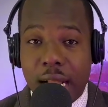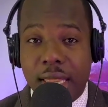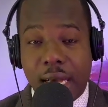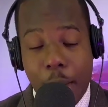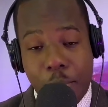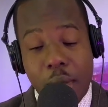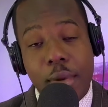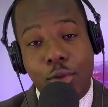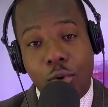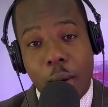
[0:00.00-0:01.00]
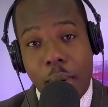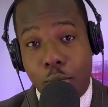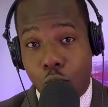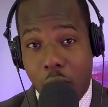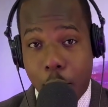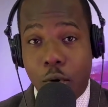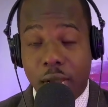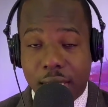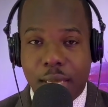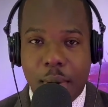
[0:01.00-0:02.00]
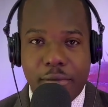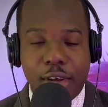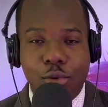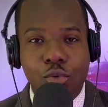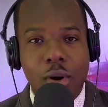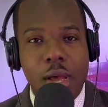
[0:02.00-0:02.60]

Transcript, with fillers: ça qui permet de collaborer ensemble avec nous.